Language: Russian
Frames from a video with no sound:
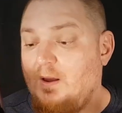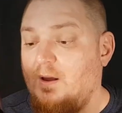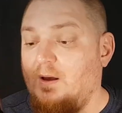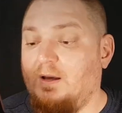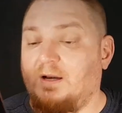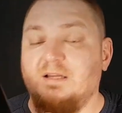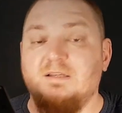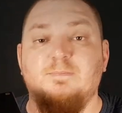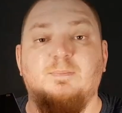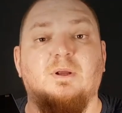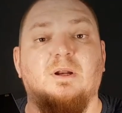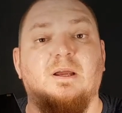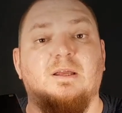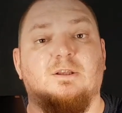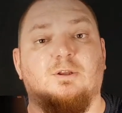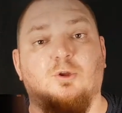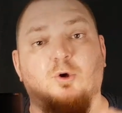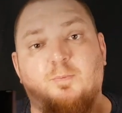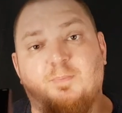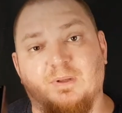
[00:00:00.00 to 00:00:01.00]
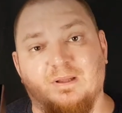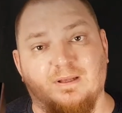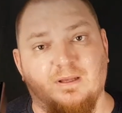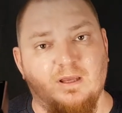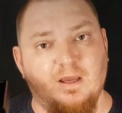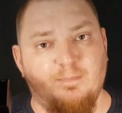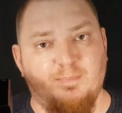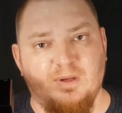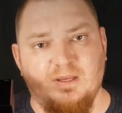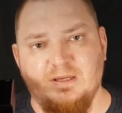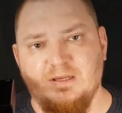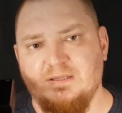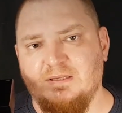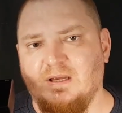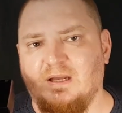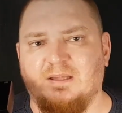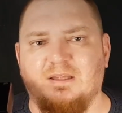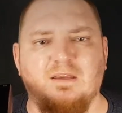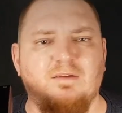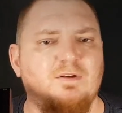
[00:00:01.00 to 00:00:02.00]
Разбирать топинг
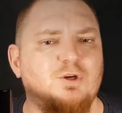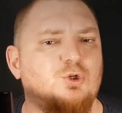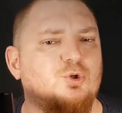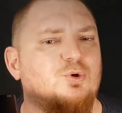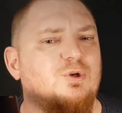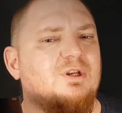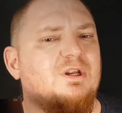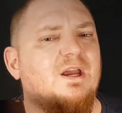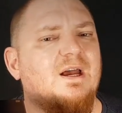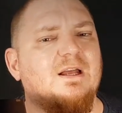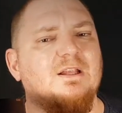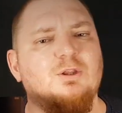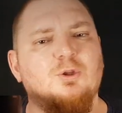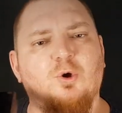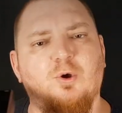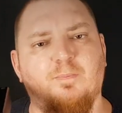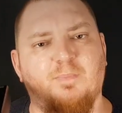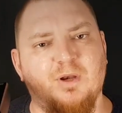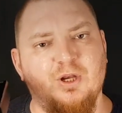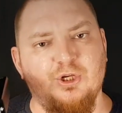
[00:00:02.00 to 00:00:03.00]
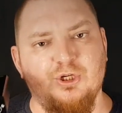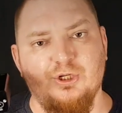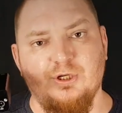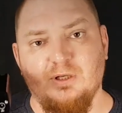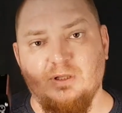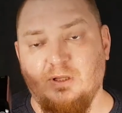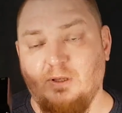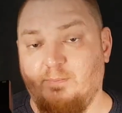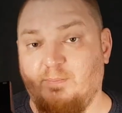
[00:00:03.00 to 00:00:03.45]
Е50 не вижу ни одной причины.